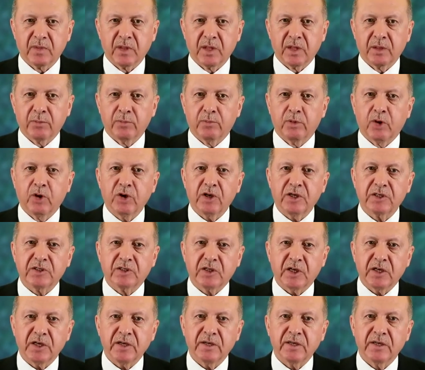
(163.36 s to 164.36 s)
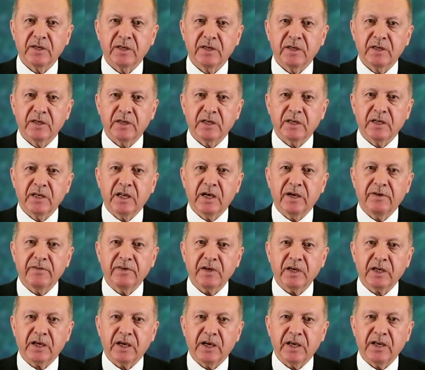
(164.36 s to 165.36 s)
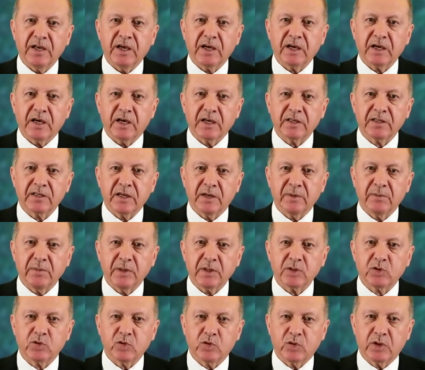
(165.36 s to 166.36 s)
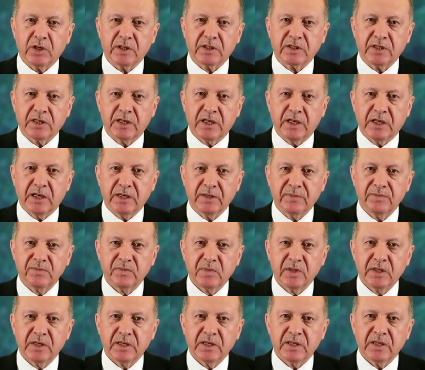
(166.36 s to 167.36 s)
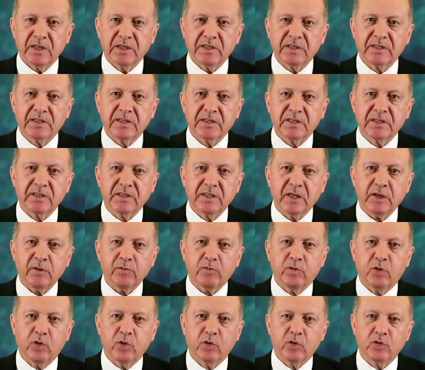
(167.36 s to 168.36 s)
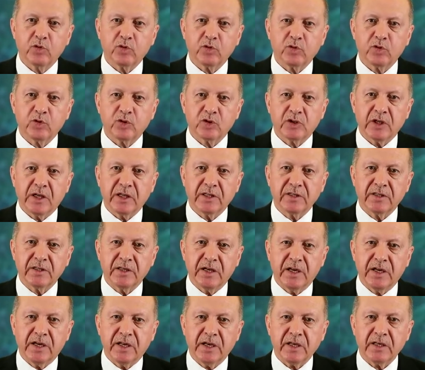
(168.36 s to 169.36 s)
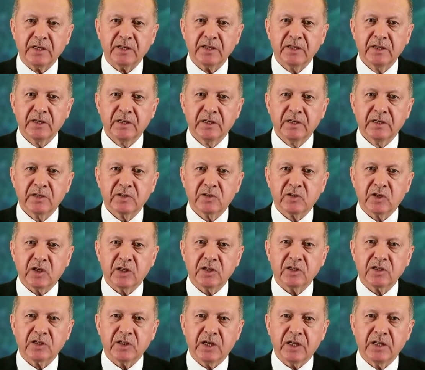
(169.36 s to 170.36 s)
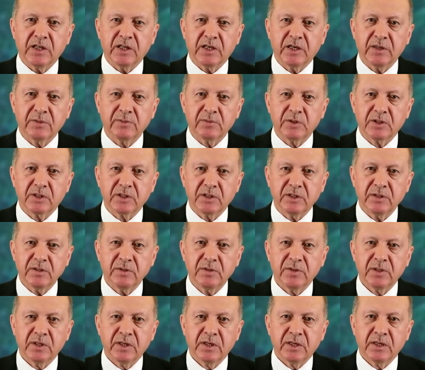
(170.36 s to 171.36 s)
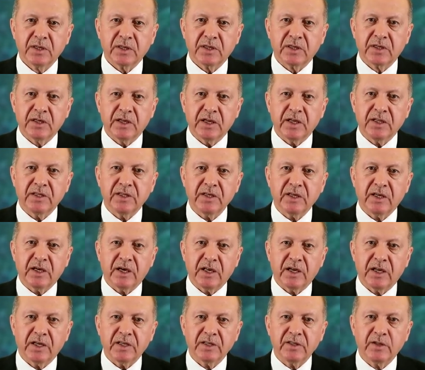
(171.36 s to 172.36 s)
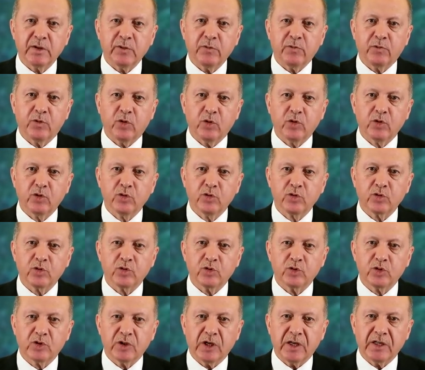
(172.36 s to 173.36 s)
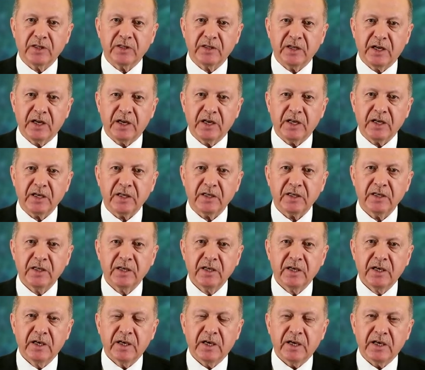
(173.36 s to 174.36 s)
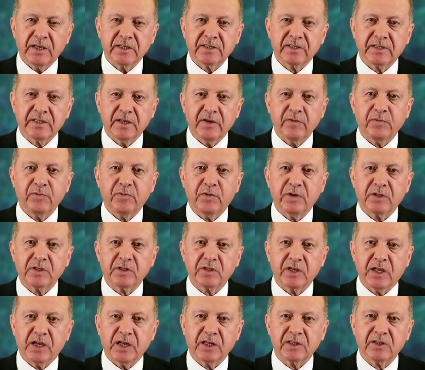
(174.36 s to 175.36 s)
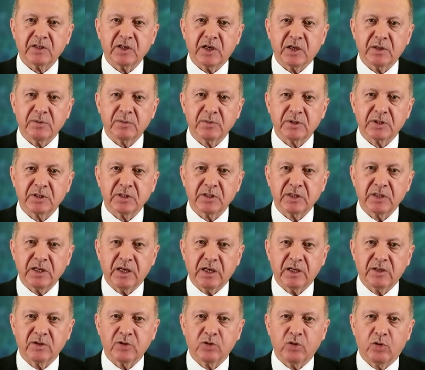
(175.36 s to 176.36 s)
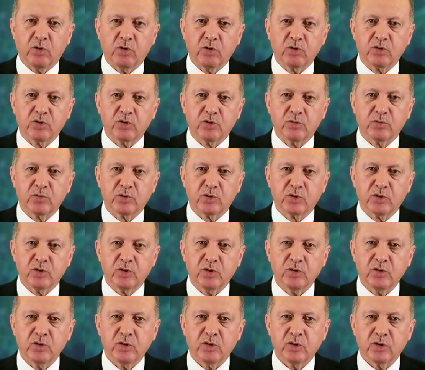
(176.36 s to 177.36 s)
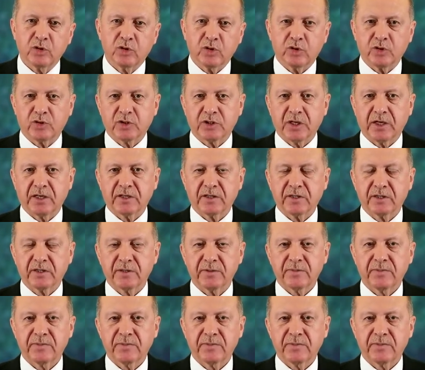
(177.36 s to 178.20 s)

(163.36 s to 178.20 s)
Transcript: Böylece ilave kaynak aktarmak suretiyle işsizlik fonunu güçlendirerek çalışanlarımızın kredi garanti fonunu güçlendirerek esnaf ve sanatkarımızın yanında olduğumuzu gösterdik.